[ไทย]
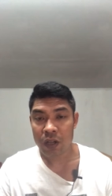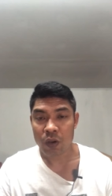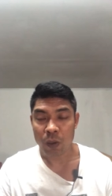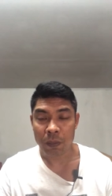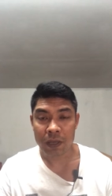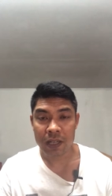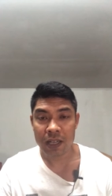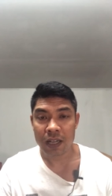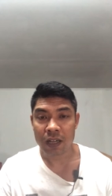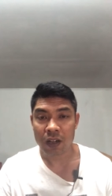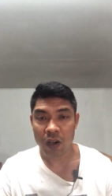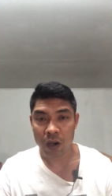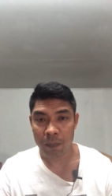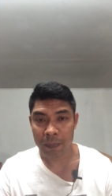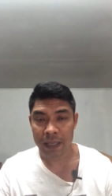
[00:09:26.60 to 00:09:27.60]
ครบเครื่อง
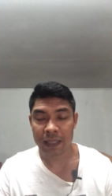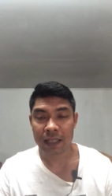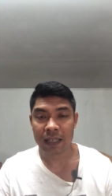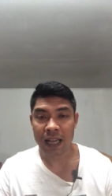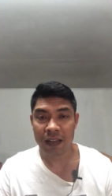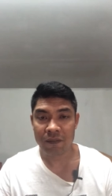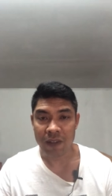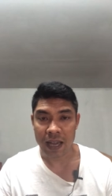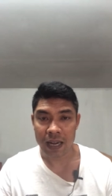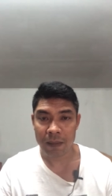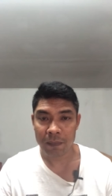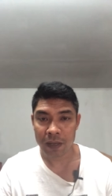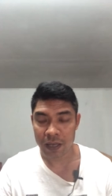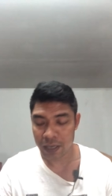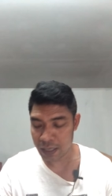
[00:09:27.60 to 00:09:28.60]
ก็เป็นทางด้านฝ่าย
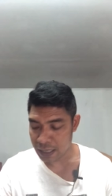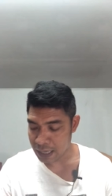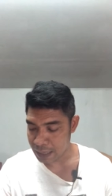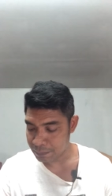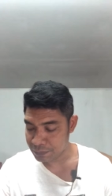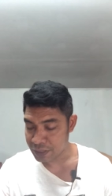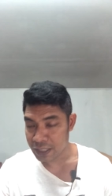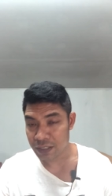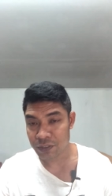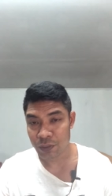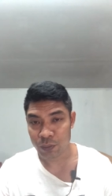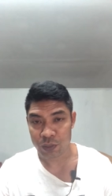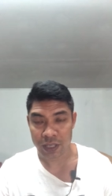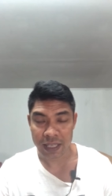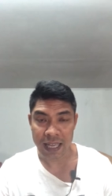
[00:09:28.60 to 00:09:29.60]
น้ำเงินนะครับสิง
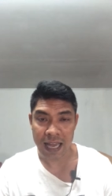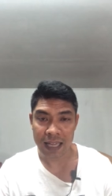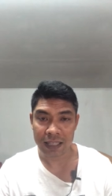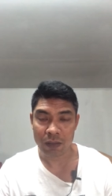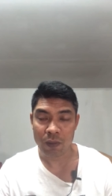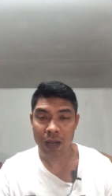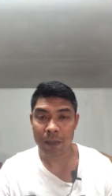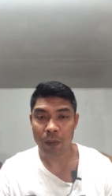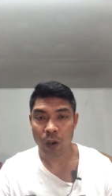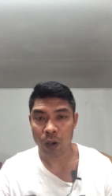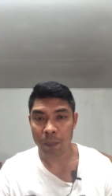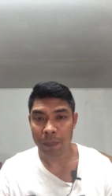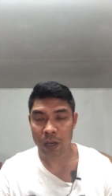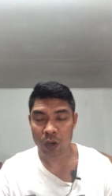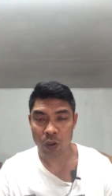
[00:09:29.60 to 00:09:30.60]
สุริยาแต่ว่าพอ
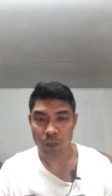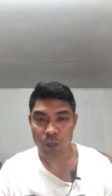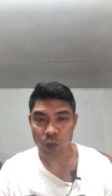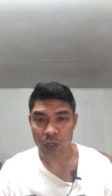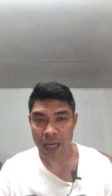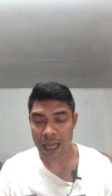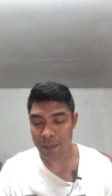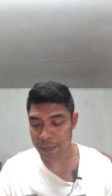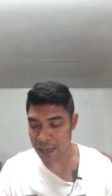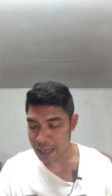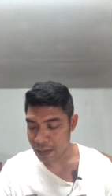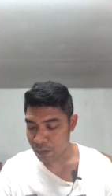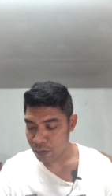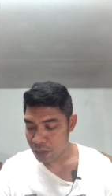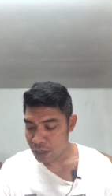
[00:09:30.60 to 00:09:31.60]
ประกบวงในไป
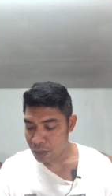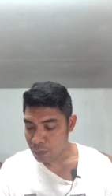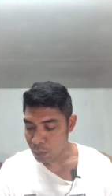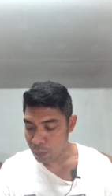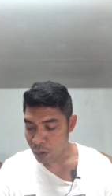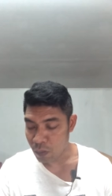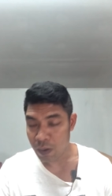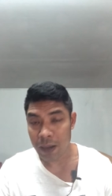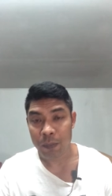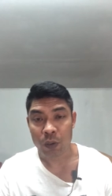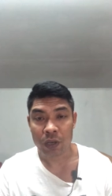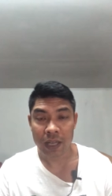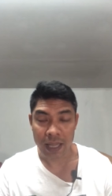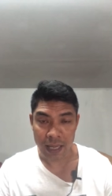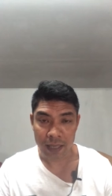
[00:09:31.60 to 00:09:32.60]
แล้ว ผมมองว่าพ
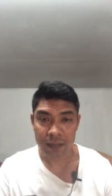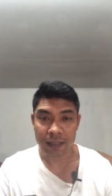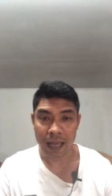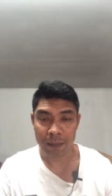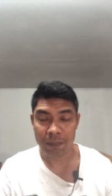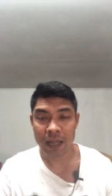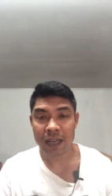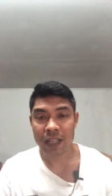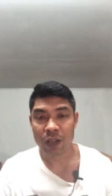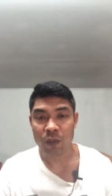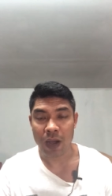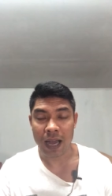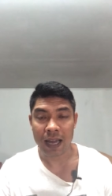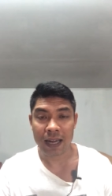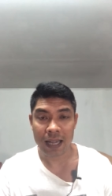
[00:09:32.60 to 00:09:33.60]
ลเอกทำได้ดีก
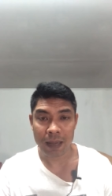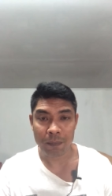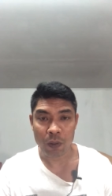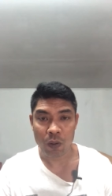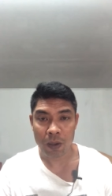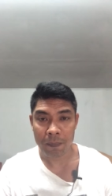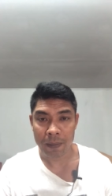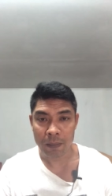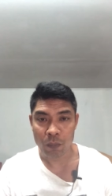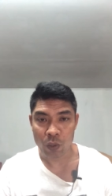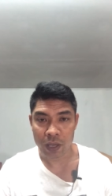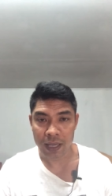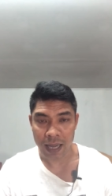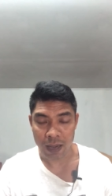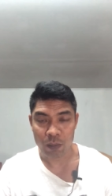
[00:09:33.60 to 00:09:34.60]
ว่านะครับ เพราะว่าเป็นม
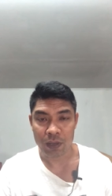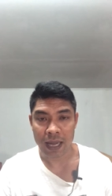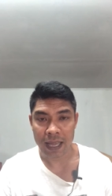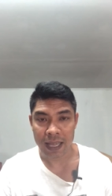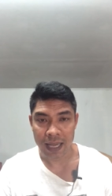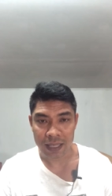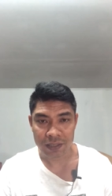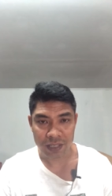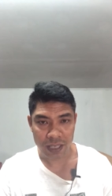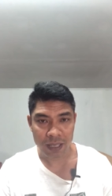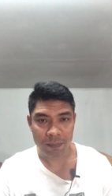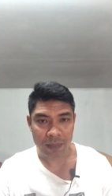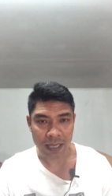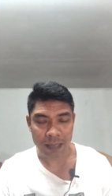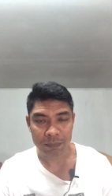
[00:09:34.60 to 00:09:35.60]
วยเข่าในอาชีพ
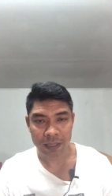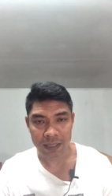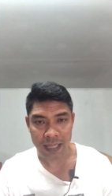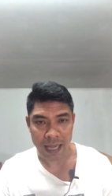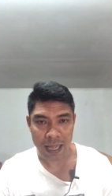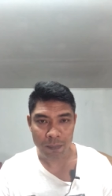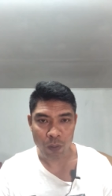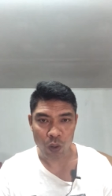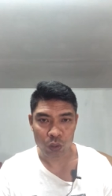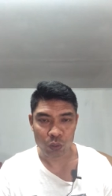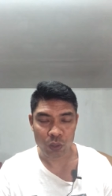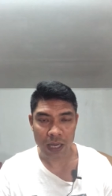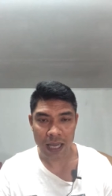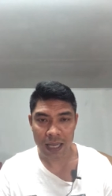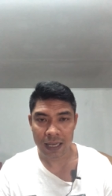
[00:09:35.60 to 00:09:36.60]
นะครับท้ายๆมองดู
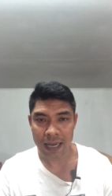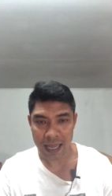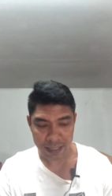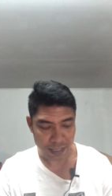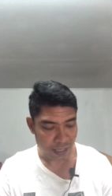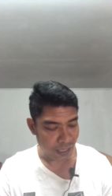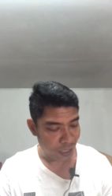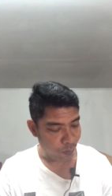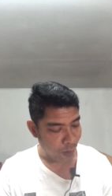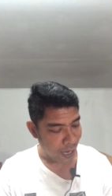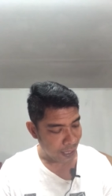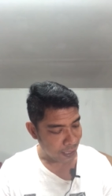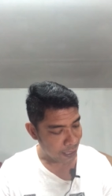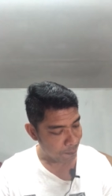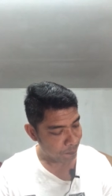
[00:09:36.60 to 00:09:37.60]
น่าน่าจะดีกว่า
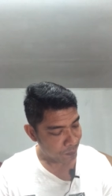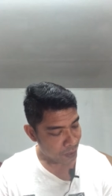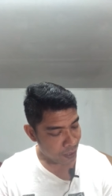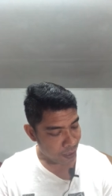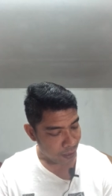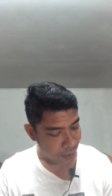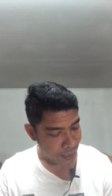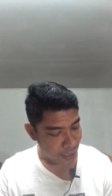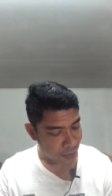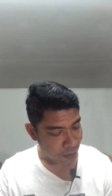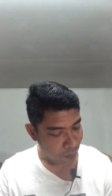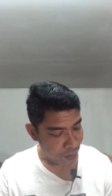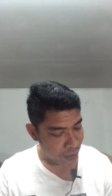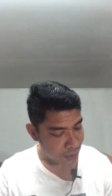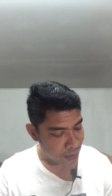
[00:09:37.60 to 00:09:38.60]
นะครับ เรท
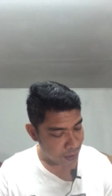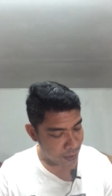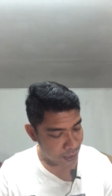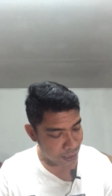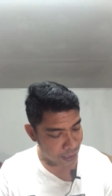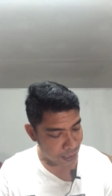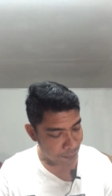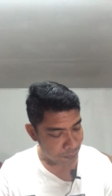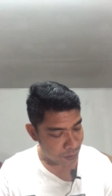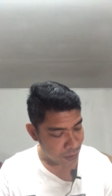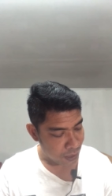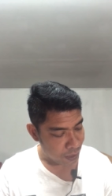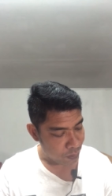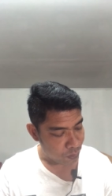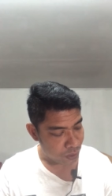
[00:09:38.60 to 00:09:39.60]
ก็ยังเชื่อนะครับ
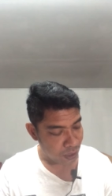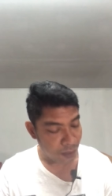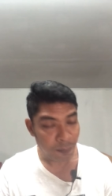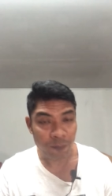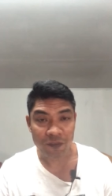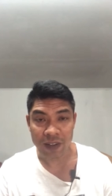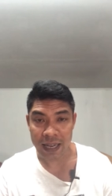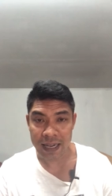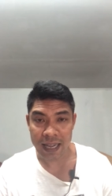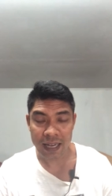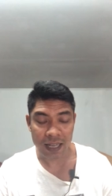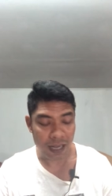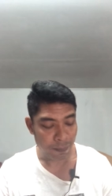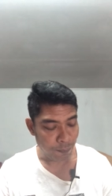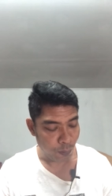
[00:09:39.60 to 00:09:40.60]
เชื่ออยู่ที่ฝ่ายแดง
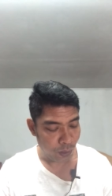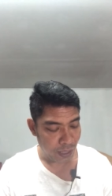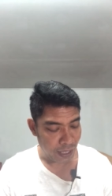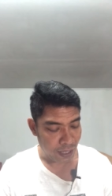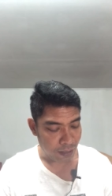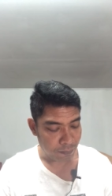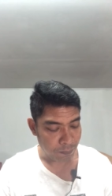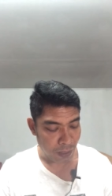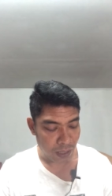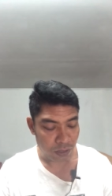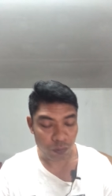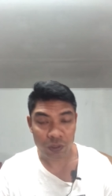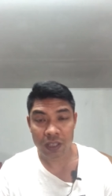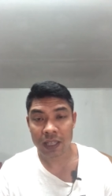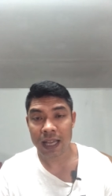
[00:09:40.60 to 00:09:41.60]
นะครับพลเอกเปิด
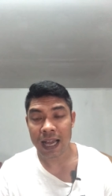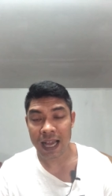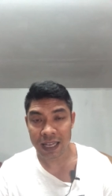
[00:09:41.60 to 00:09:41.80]
อยู่ที่